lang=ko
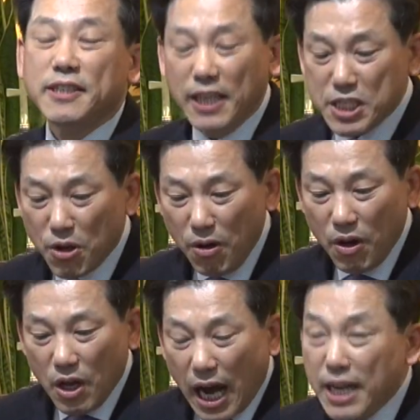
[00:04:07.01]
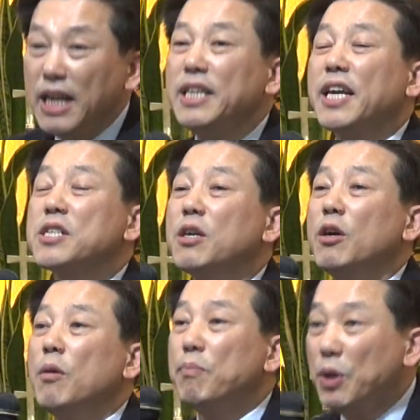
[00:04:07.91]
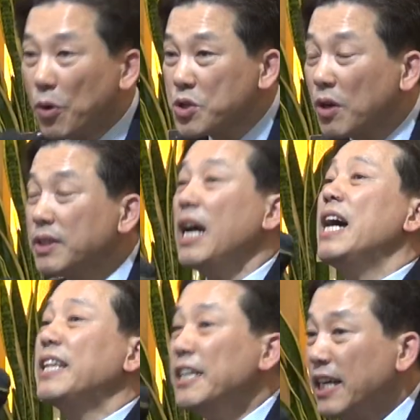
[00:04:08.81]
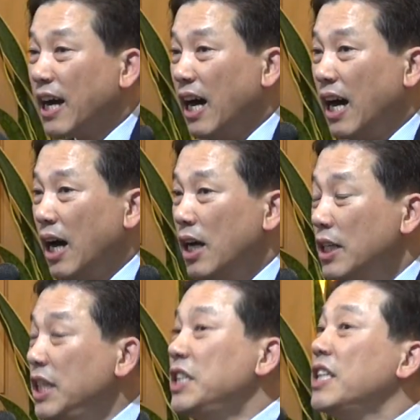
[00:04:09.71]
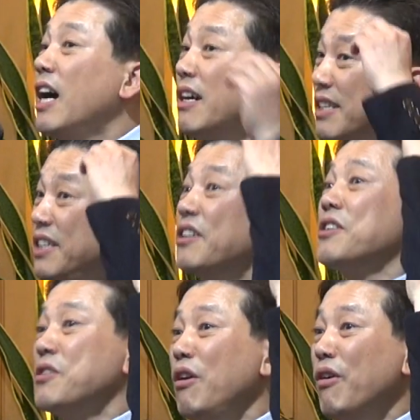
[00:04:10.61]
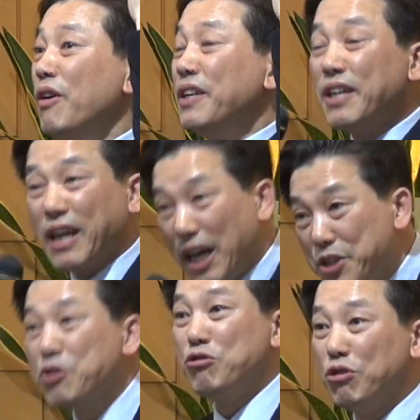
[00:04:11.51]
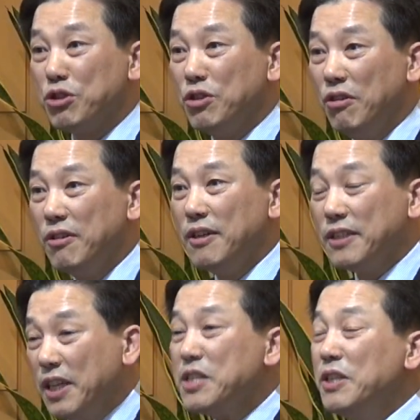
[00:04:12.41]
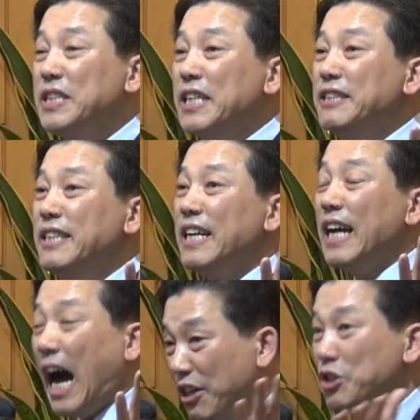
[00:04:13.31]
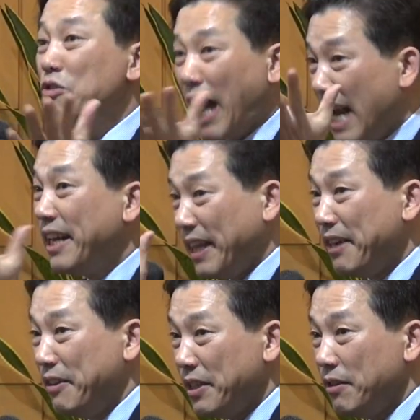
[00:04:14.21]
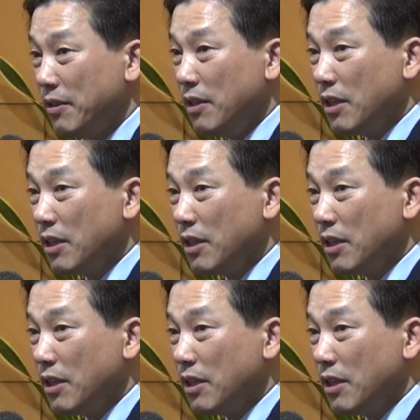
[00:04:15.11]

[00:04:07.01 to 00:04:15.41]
그래서 하나님께서 비로소 때가 되니까 이 지각을 열어서 이걸 가르쳐 준 거죠. 그래서 이제는 어느 정도 알게 된 거예요.